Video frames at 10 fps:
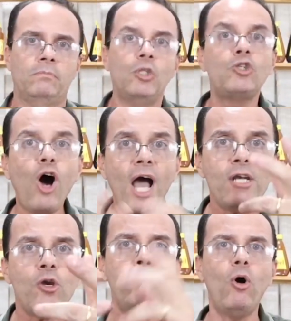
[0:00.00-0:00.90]
Dói
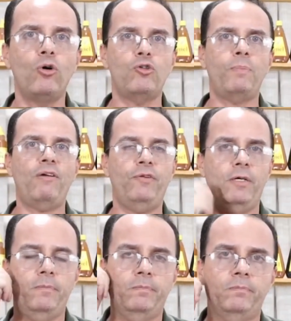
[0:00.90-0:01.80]
no bolso para
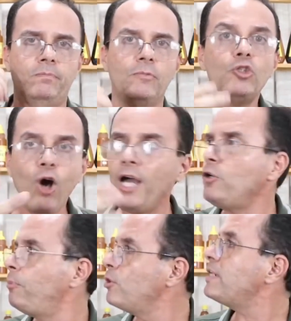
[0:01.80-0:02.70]
ver. Dói no
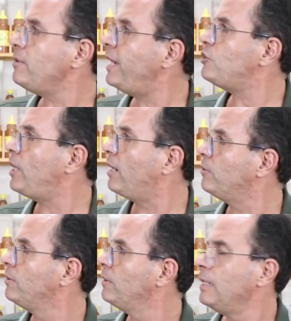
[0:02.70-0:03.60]
bolso, não é, Thiago?
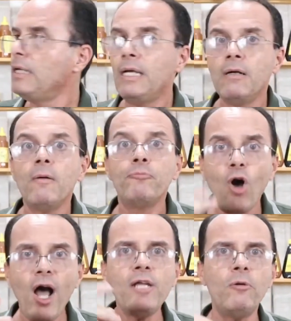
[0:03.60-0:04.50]
Verdade, professor.
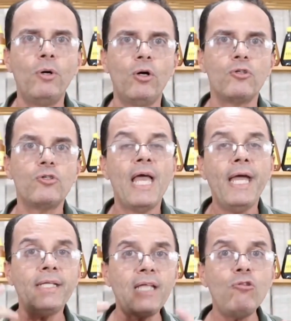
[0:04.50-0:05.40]
Dói no bolso.
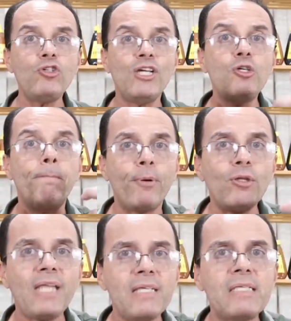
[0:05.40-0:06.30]
Então, gente,
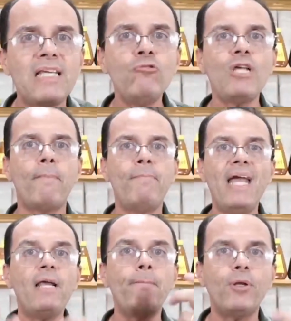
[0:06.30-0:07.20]
proteção de
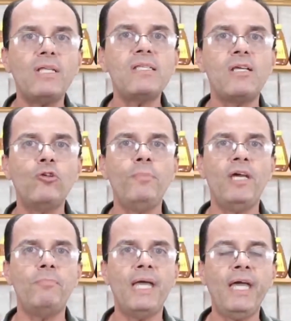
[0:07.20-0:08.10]
abelha, proteção do
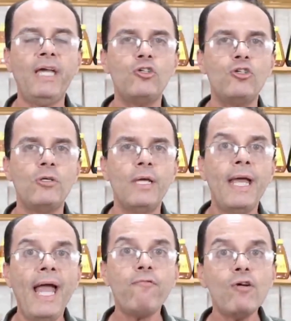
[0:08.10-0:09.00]
meio ambiente,
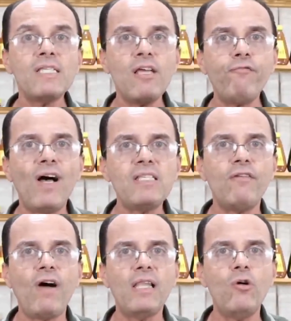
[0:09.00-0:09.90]
é você fazer
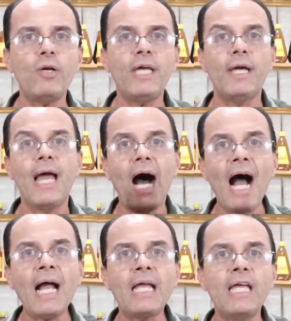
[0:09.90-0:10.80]
valer o quê?
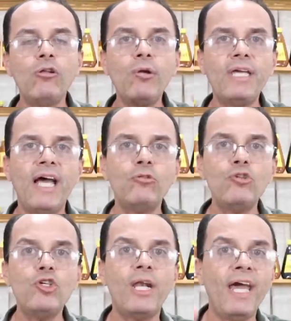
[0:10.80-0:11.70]
Aquilo que é do
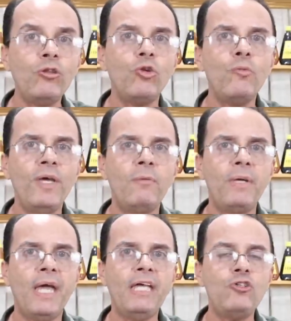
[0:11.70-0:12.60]
direito do meio
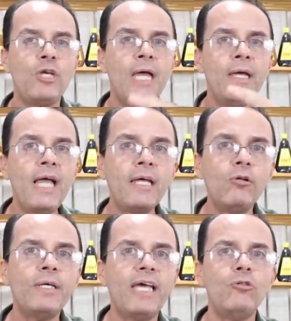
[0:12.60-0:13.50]
ambiente e
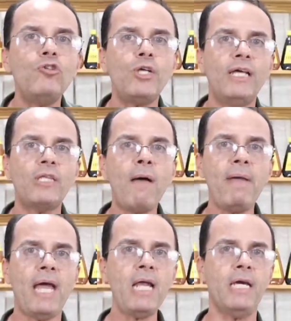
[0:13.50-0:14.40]
aquilo que é do direito da
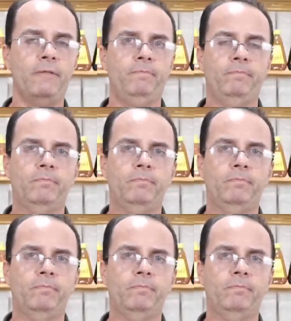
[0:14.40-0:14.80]
abelha.